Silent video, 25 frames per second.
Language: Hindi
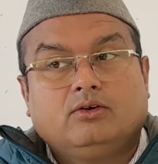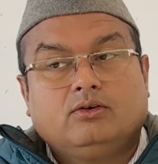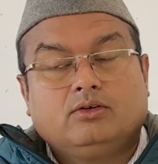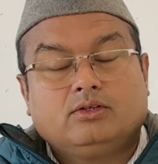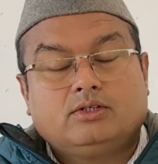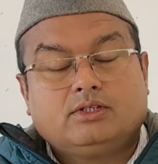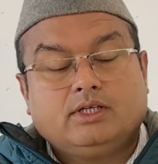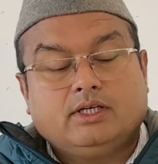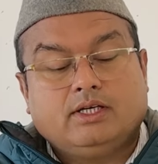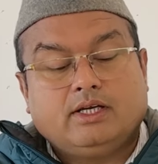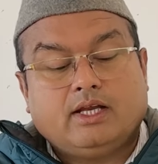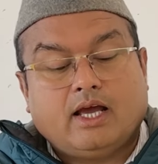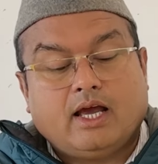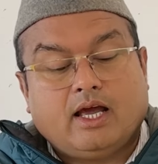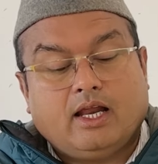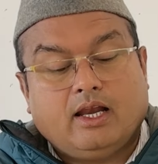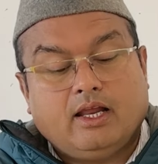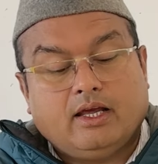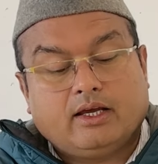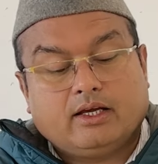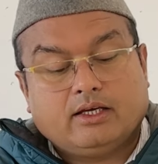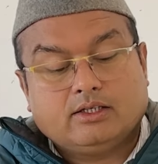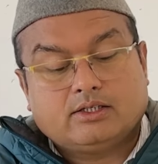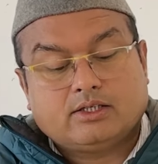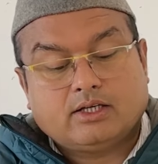उच्च
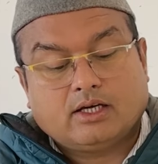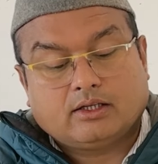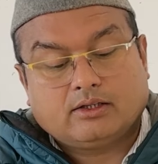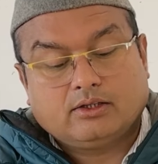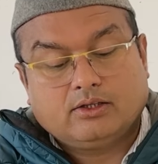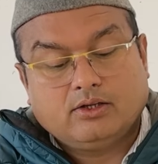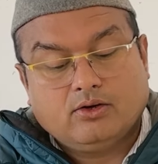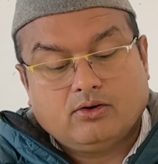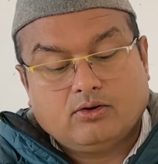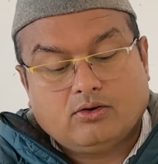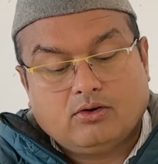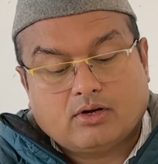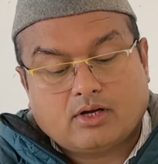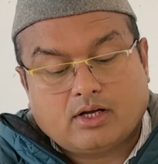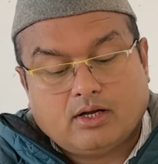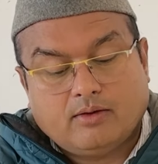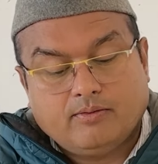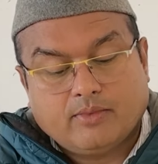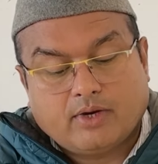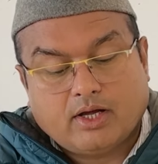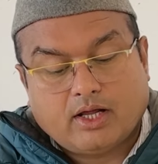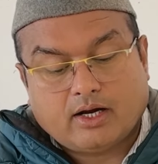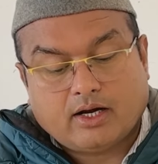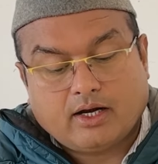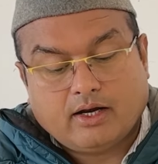न्यायालय की शक्तियों को
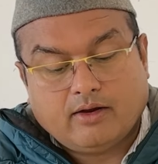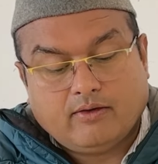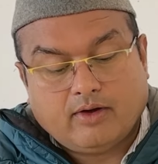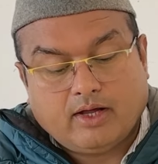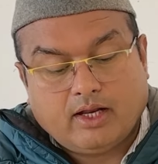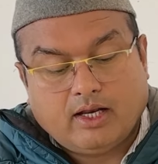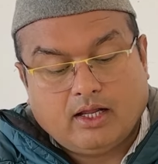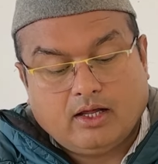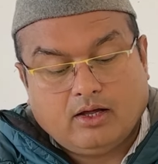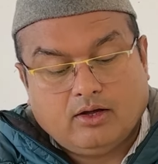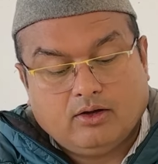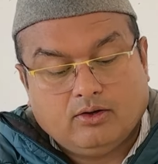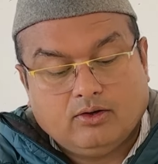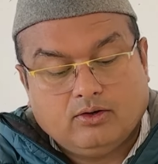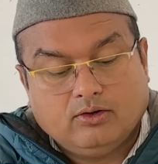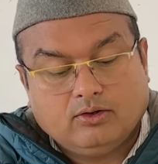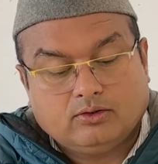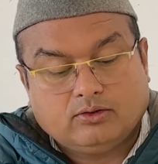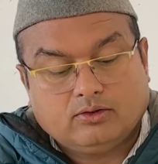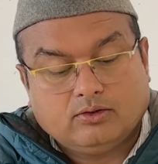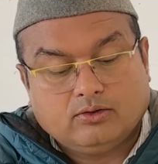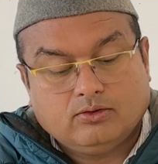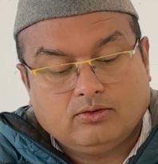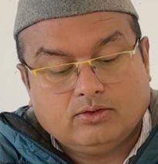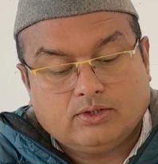कम करने वाला हो
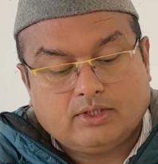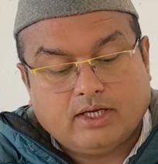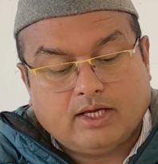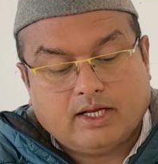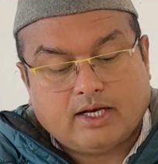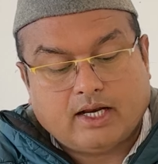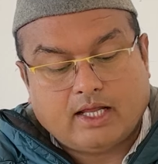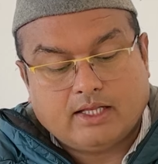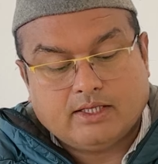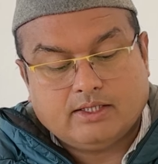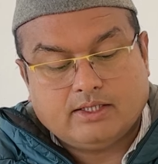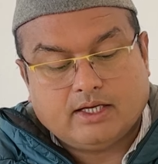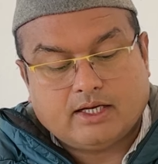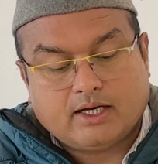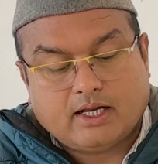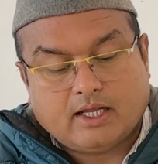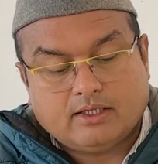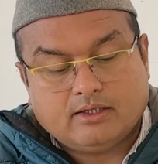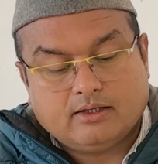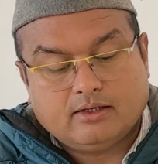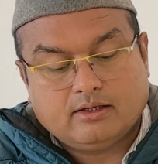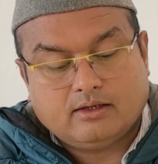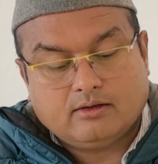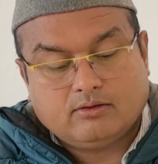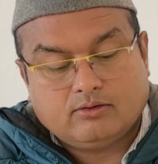तो उसे राज्य राज,
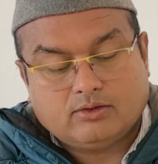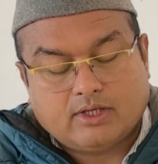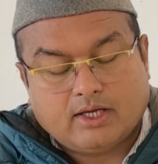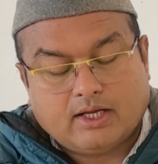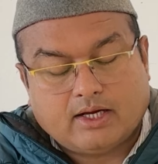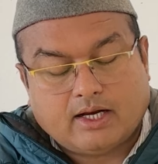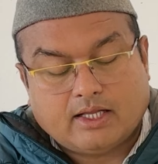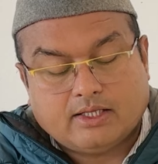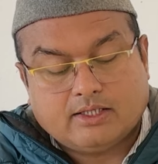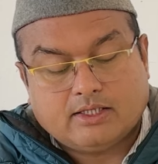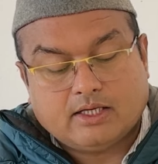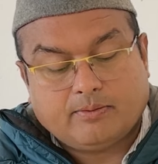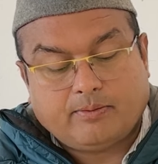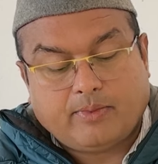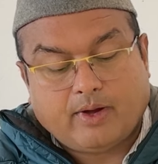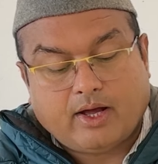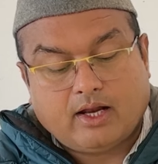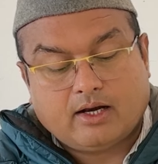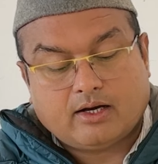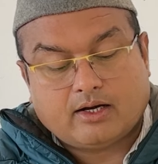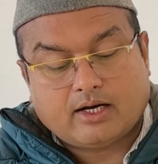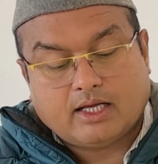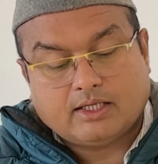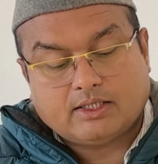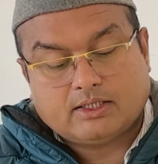उसे
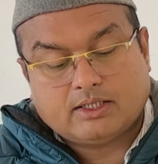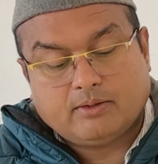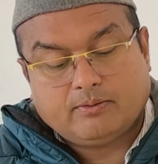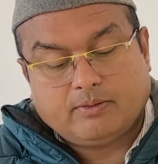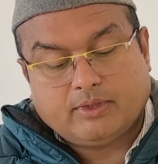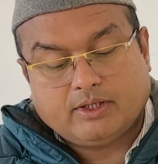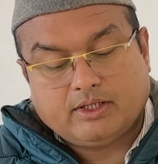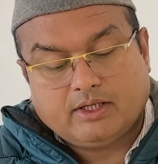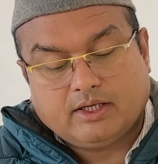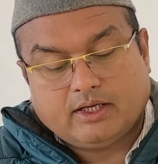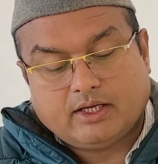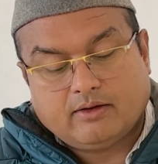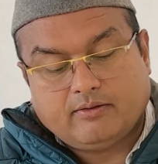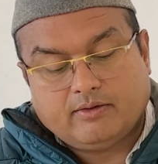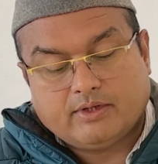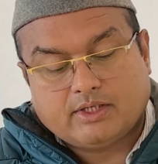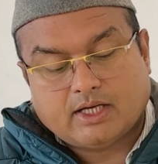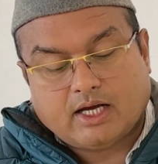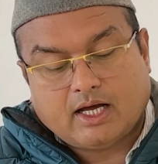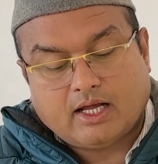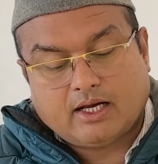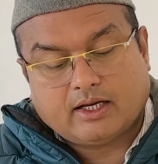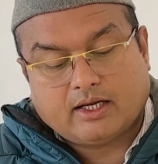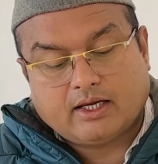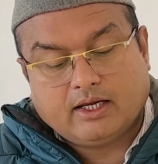राज्यपाल राष्ट्रपति के
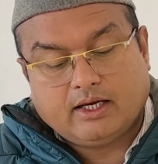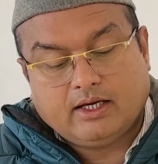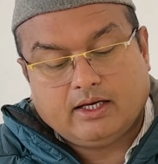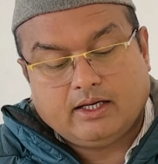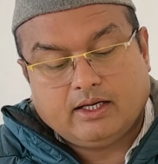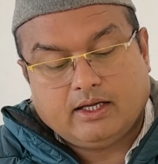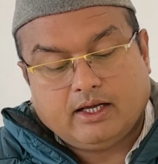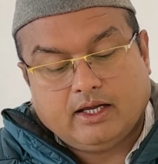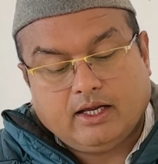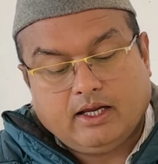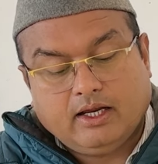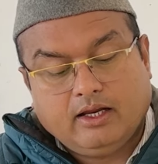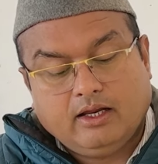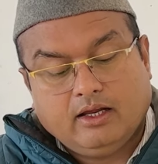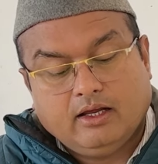विचार के लिए